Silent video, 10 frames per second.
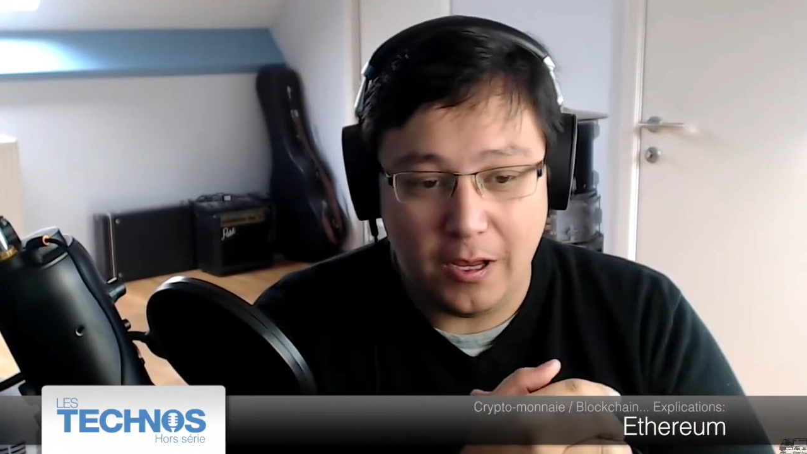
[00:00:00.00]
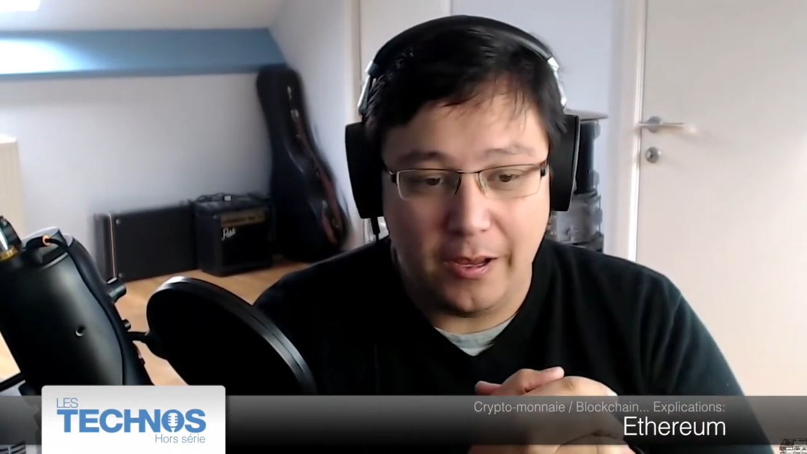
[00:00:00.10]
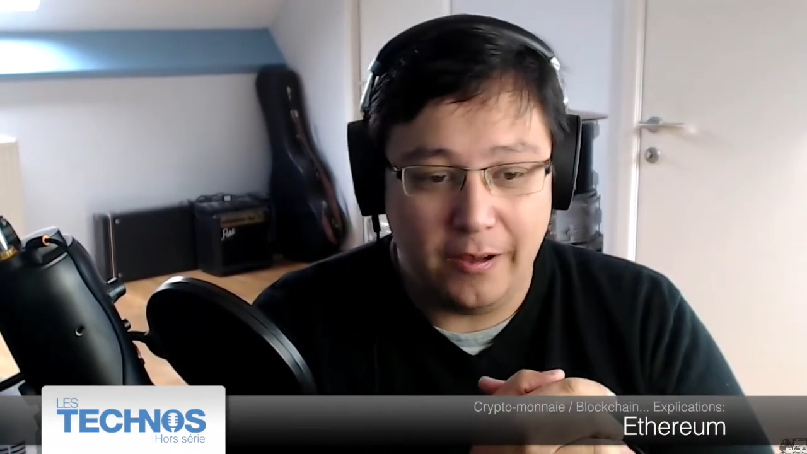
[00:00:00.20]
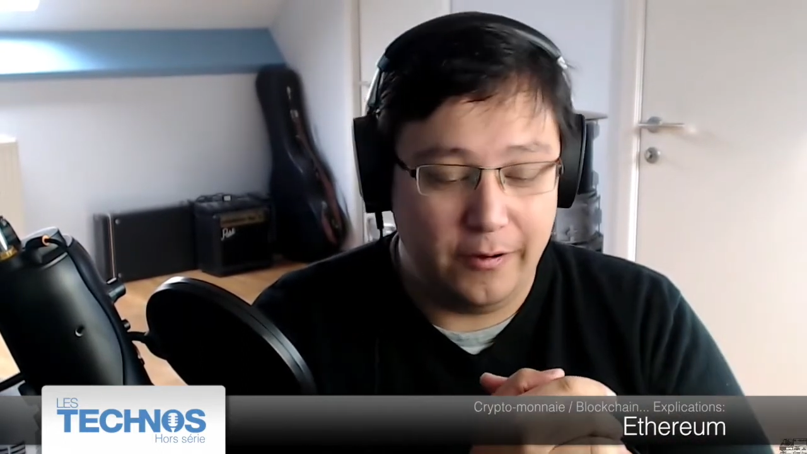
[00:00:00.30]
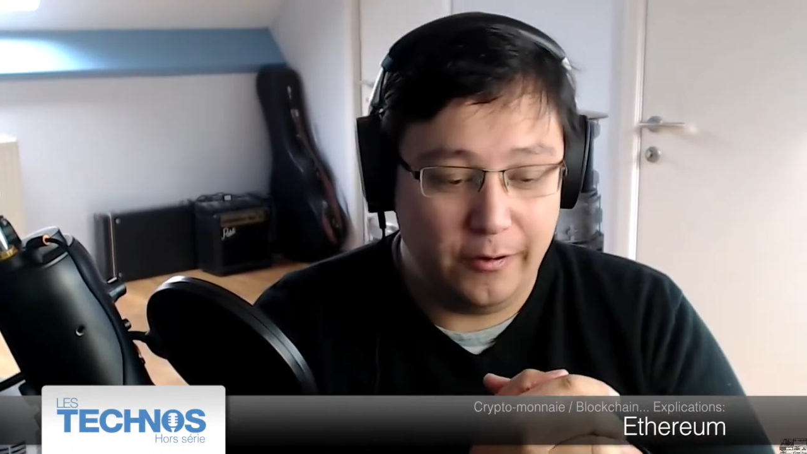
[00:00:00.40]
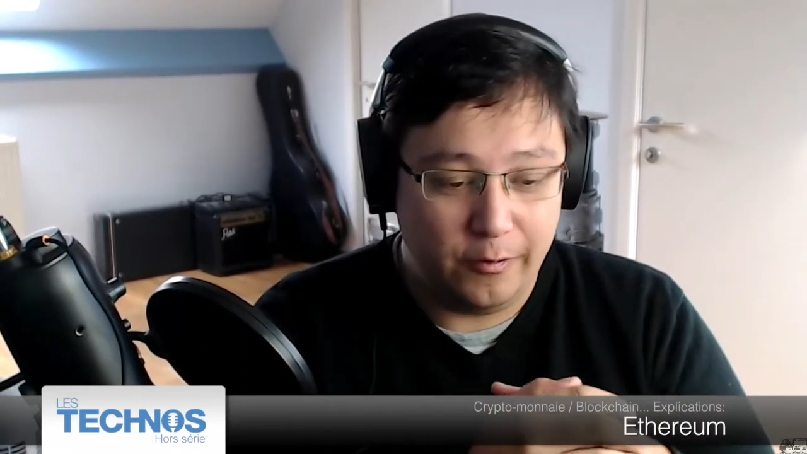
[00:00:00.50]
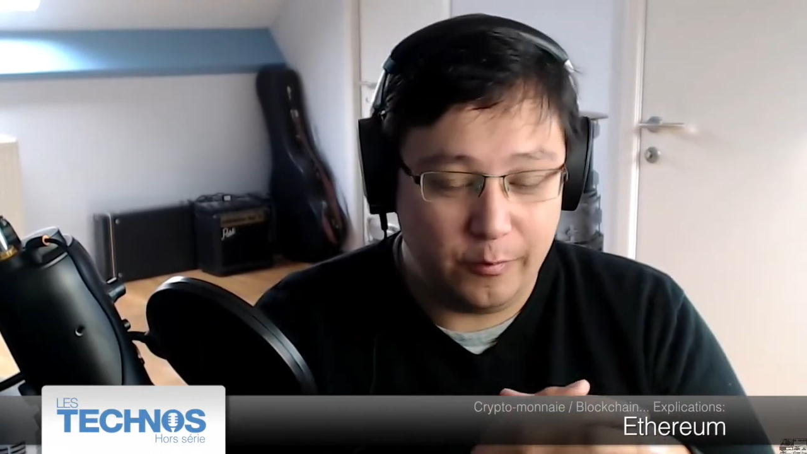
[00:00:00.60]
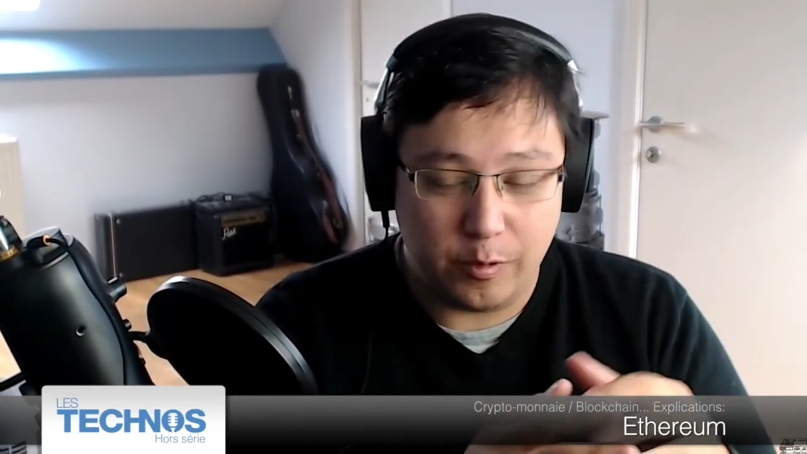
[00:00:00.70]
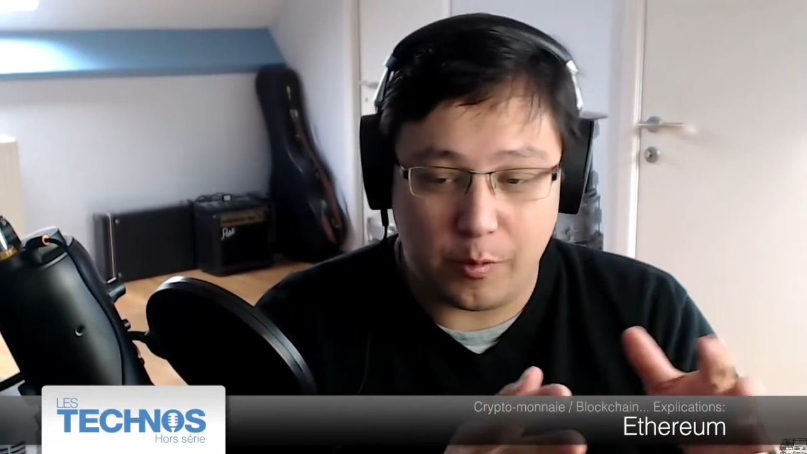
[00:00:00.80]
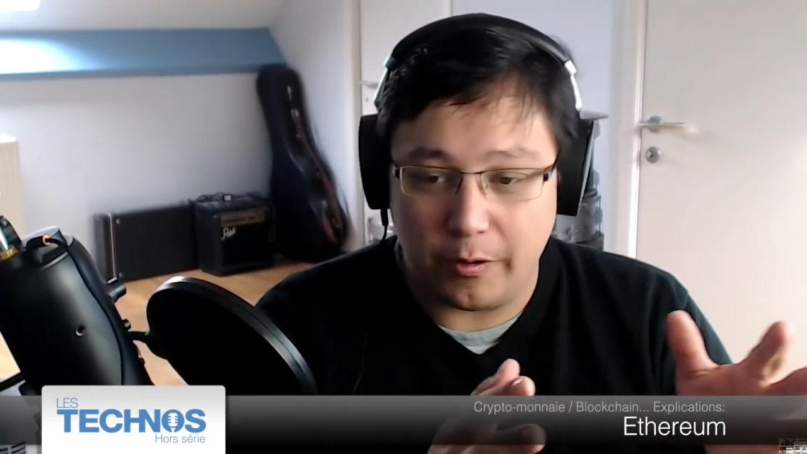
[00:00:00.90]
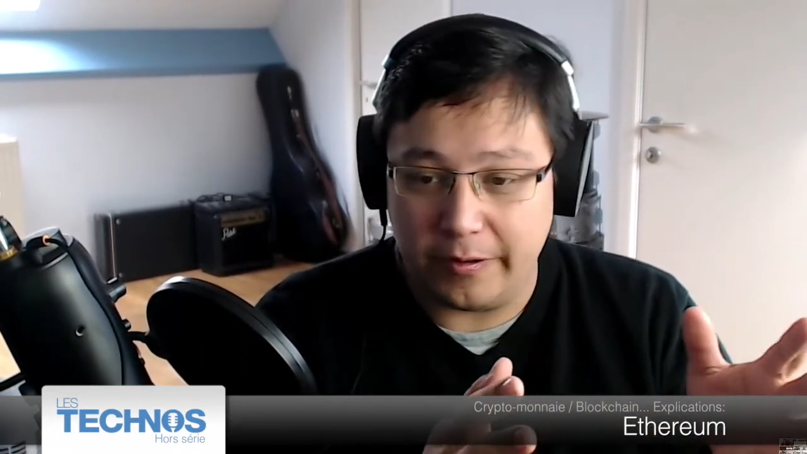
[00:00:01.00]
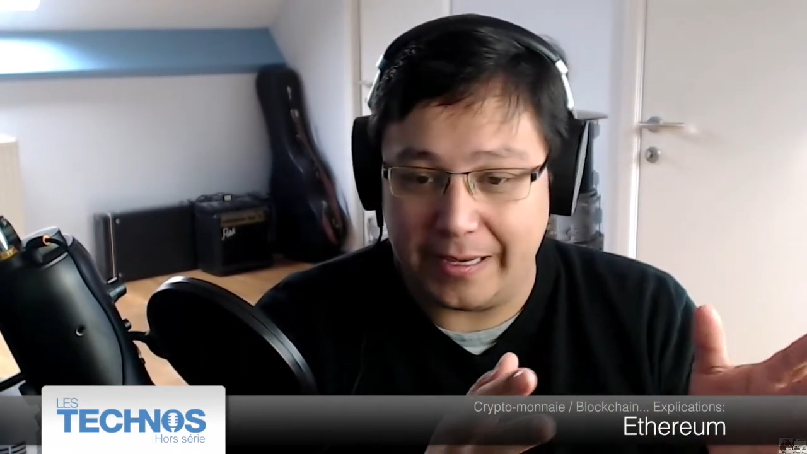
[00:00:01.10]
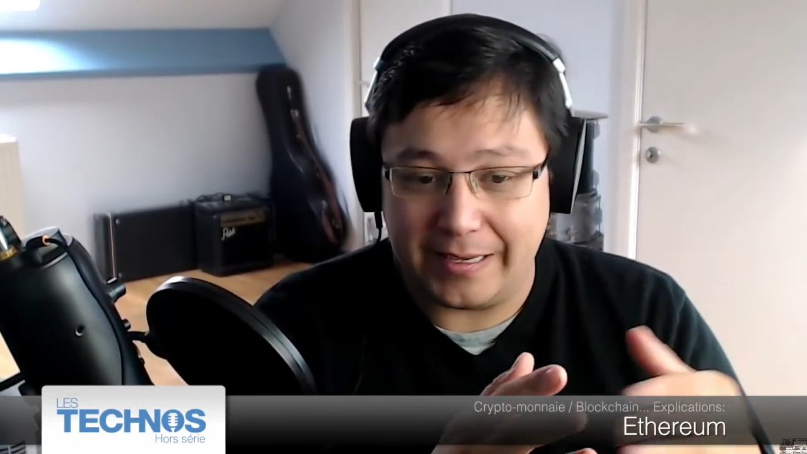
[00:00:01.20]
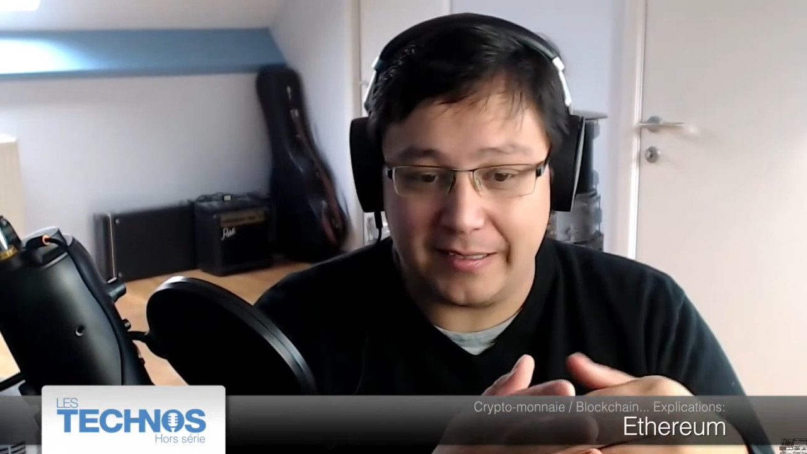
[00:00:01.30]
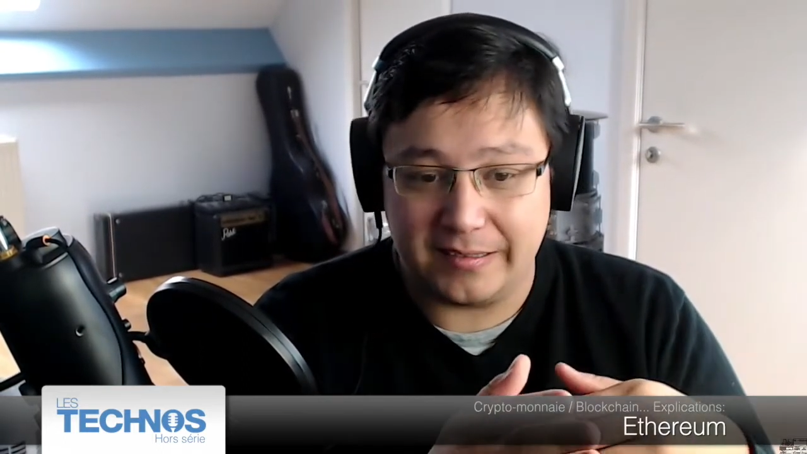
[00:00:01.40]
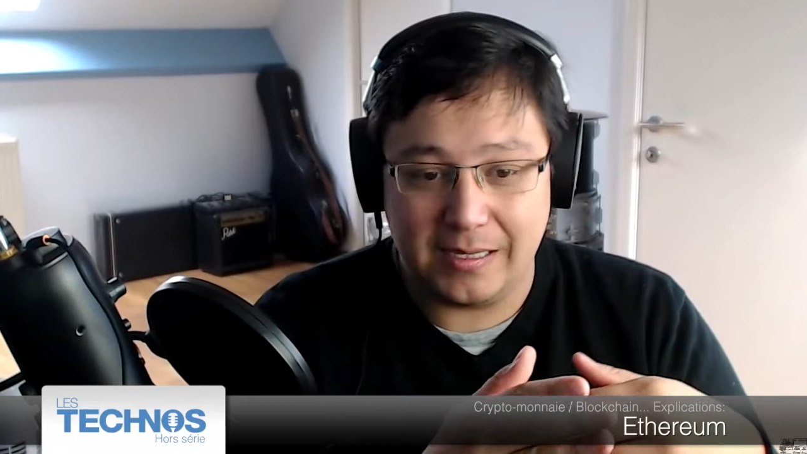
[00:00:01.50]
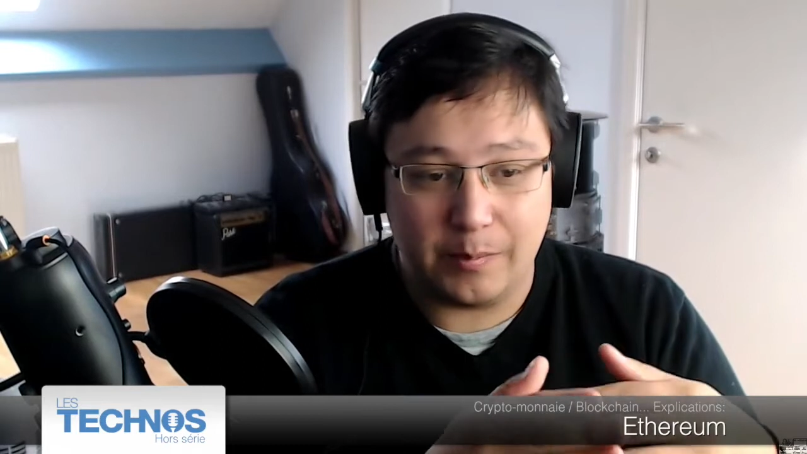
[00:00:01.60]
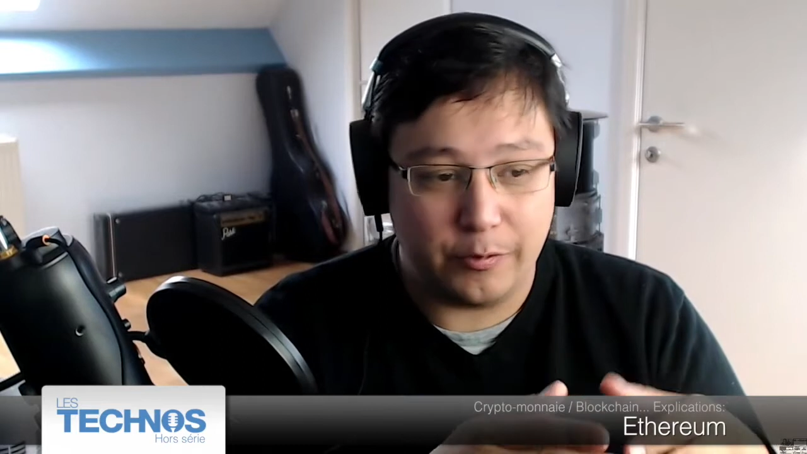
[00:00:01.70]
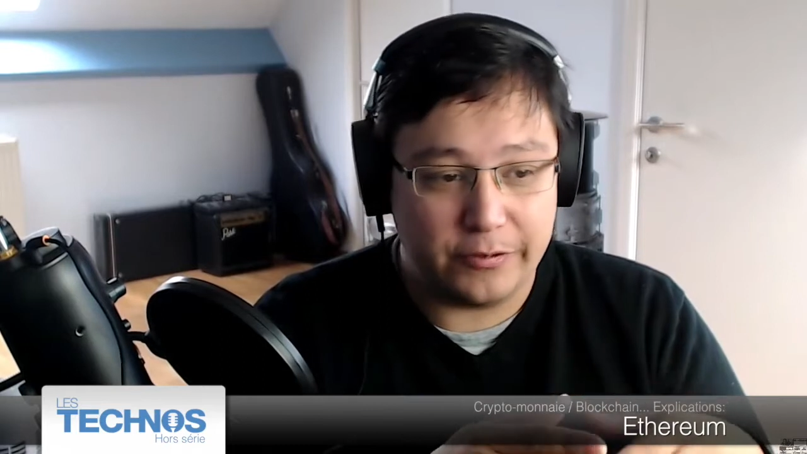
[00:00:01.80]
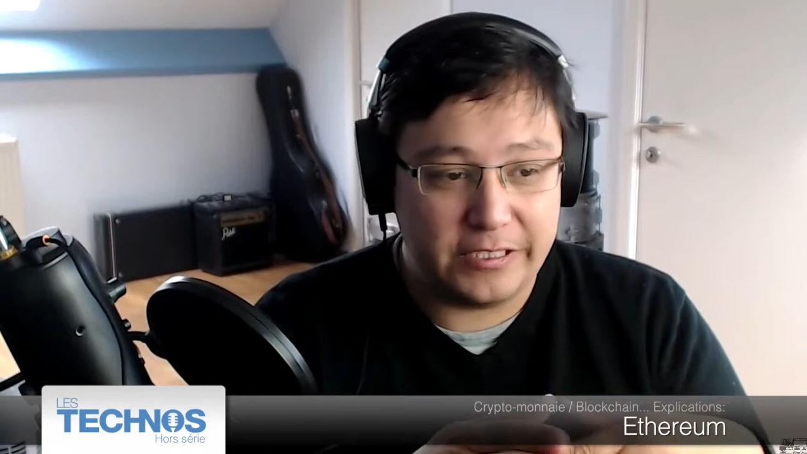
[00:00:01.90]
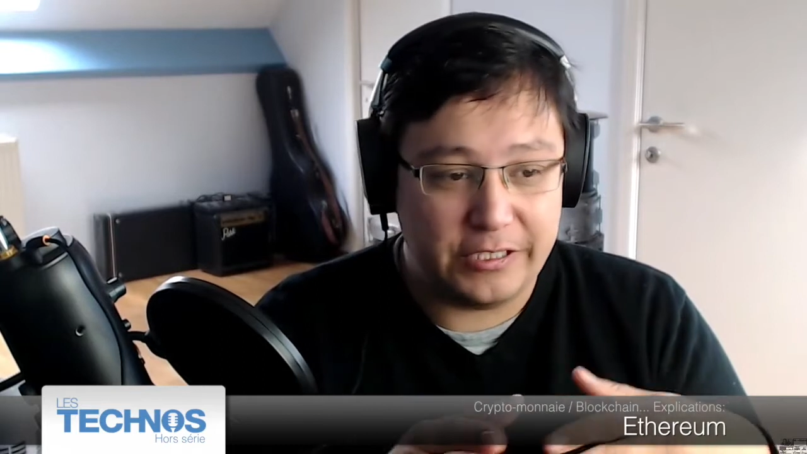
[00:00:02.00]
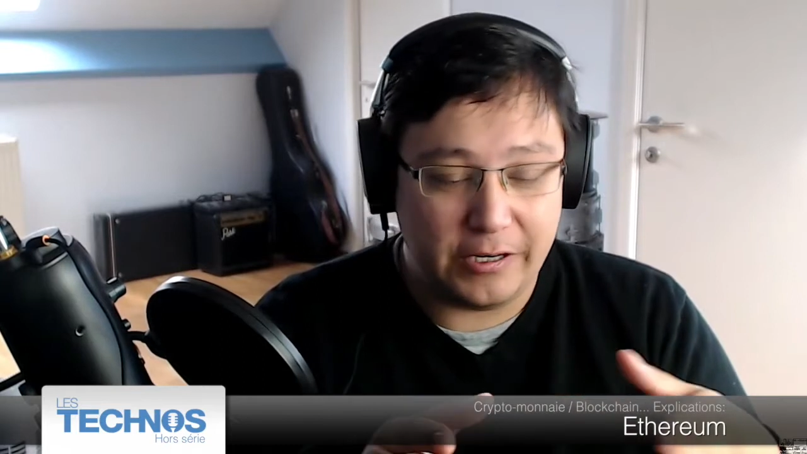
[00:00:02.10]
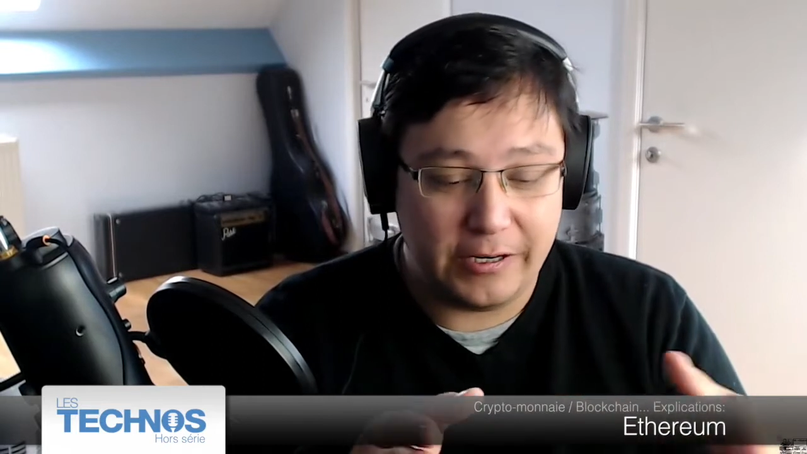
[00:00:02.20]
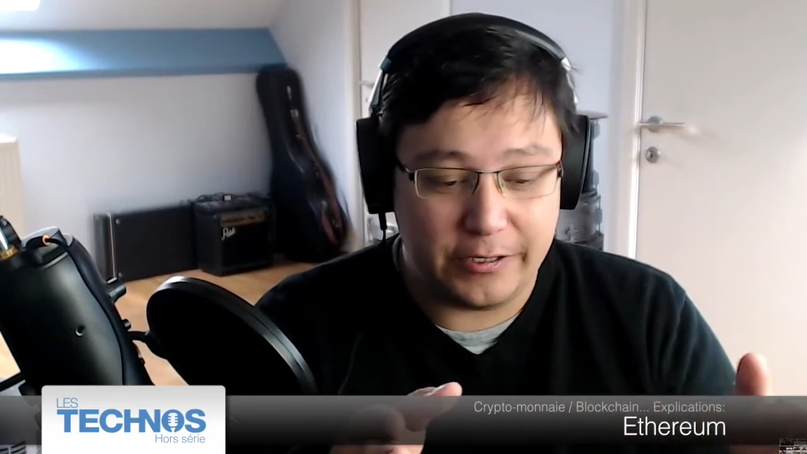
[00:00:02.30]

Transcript: euh, pour prendre un cas simple, si je,